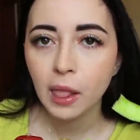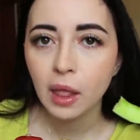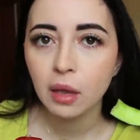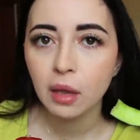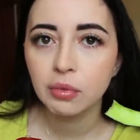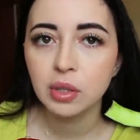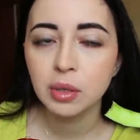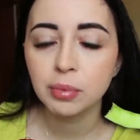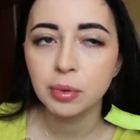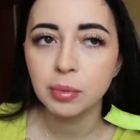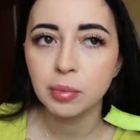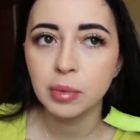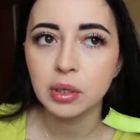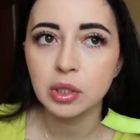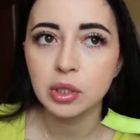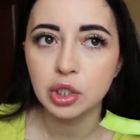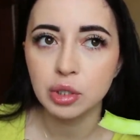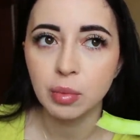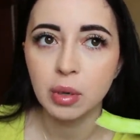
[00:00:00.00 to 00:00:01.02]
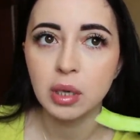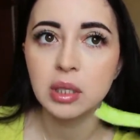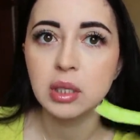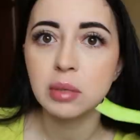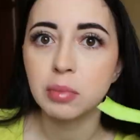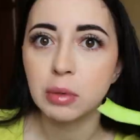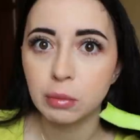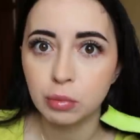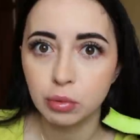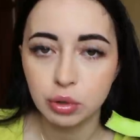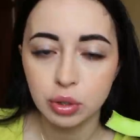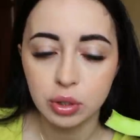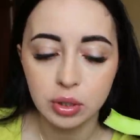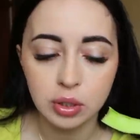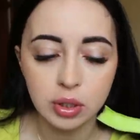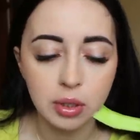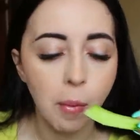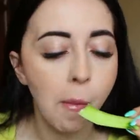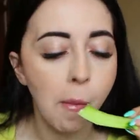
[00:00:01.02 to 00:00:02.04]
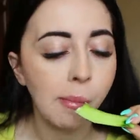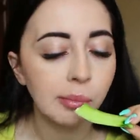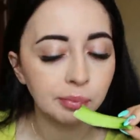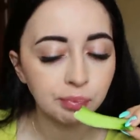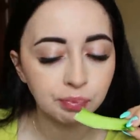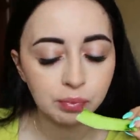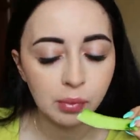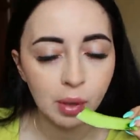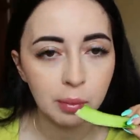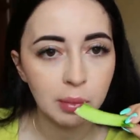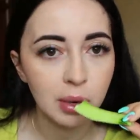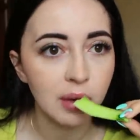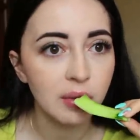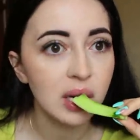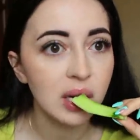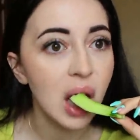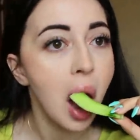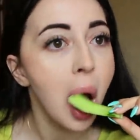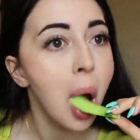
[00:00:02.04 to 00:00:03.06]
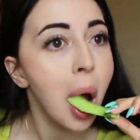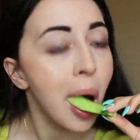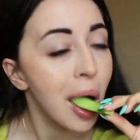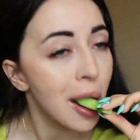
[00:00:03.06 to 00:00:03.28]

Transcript: Вы, например, нажимаете «Пропустить». Правильно.